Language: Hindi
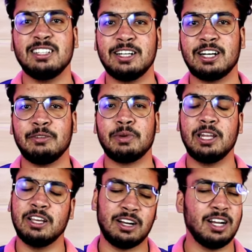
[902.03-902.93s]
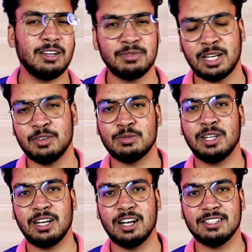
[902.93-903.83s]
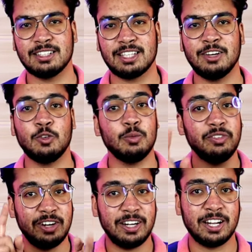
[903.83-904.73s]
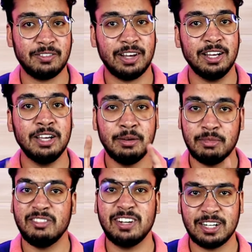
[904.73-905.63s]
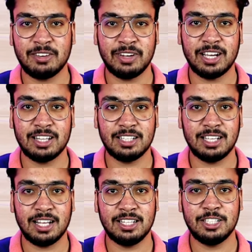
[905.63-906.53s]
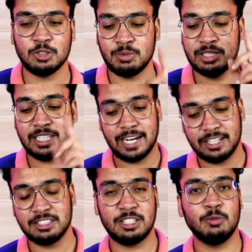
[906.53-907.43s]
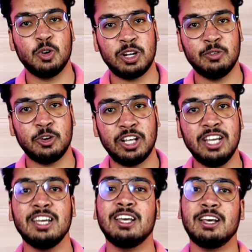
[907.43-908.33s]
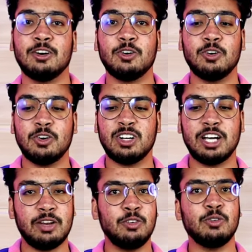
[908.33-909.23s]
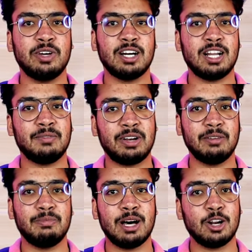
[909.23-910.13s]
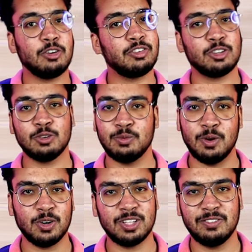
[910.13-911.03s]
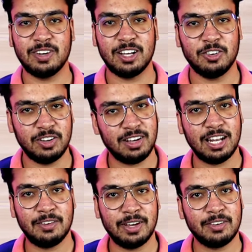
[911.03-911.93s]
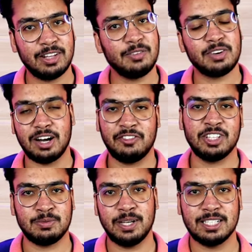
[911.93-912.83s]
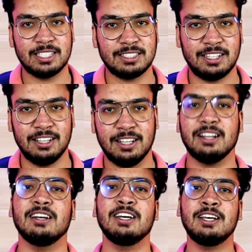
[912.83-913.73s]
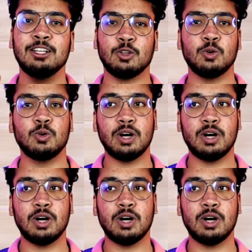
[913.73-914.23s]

दिन की ट्रिप के लिए आराम से आप इसमें निकाल सकते हैं वो भी विंटर में मैं विंटर में गया था ध्यान दीजिए उसमें जैकेट्स थी मोटी मोटी और गर्मियों में अगर आप ट्रिप मार रहे हो फिर तो बहुत ही बड़ा होने वाला है बैग मतलब काफ़ी स्पेस है इसके अंदर तो